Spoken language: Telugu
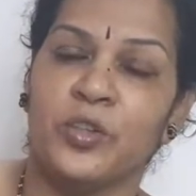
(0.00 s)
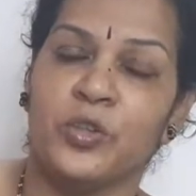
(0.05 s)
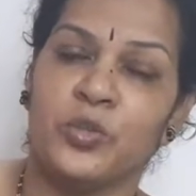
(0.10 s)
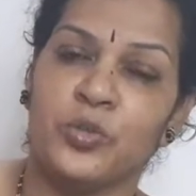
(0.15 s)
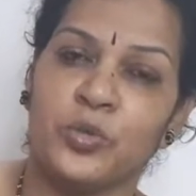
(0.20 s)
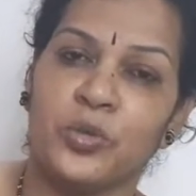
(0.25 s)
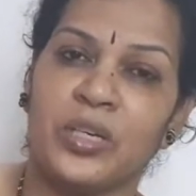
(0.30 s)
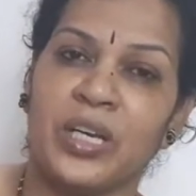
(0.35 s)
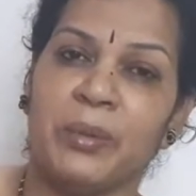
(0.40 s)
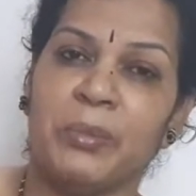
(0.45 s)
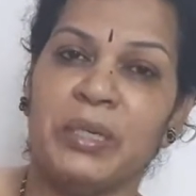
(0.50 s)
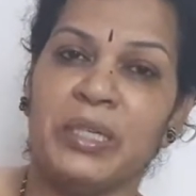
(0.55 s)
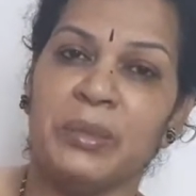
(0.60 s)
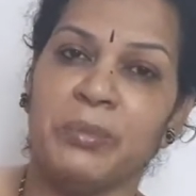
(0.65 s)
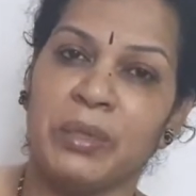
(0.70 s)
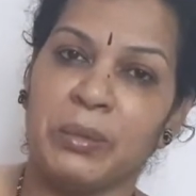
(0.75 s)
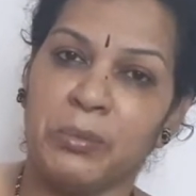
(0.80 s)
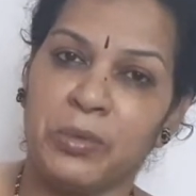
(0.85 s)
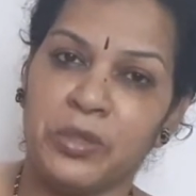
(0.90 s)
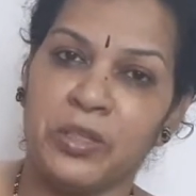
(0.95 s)
సో కాబట్టి
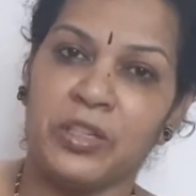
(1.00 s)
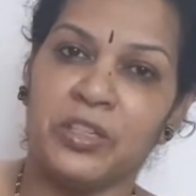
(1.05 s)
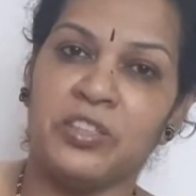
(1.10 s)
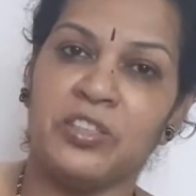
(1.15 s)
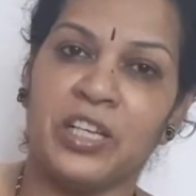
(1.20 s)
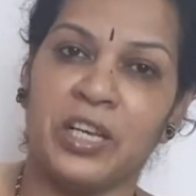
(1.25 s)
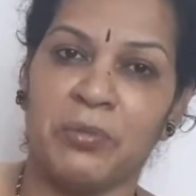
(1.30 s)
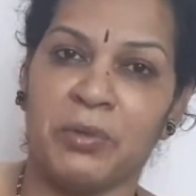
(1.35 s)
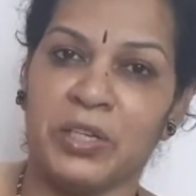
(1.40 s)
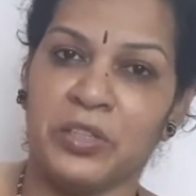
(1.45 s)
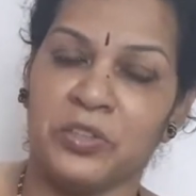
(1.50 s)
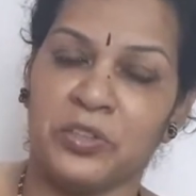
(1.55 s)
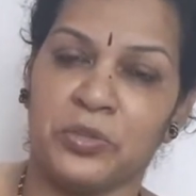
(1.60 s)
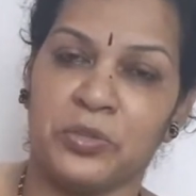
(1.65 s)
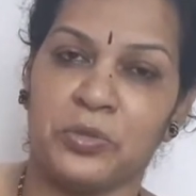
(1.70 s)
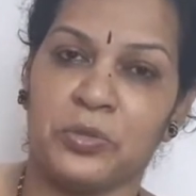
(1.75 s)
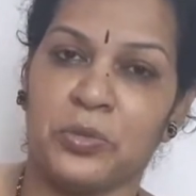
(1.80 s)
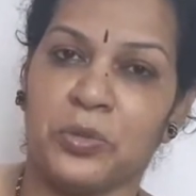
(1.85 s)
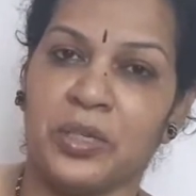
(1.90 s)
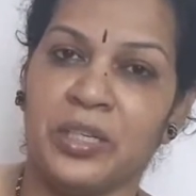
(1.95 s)
మనం మొదటి నుంచి అలవాటు
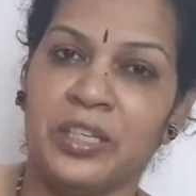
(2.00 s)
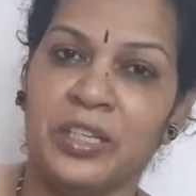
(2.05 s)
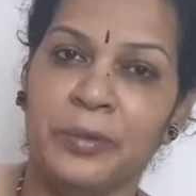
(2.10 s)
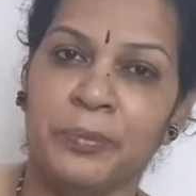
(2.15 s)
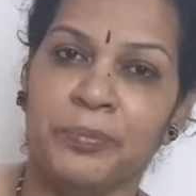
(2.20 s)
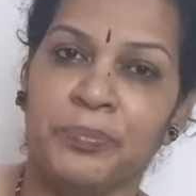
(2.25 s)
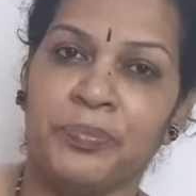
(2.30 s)
చేసుకోవాలి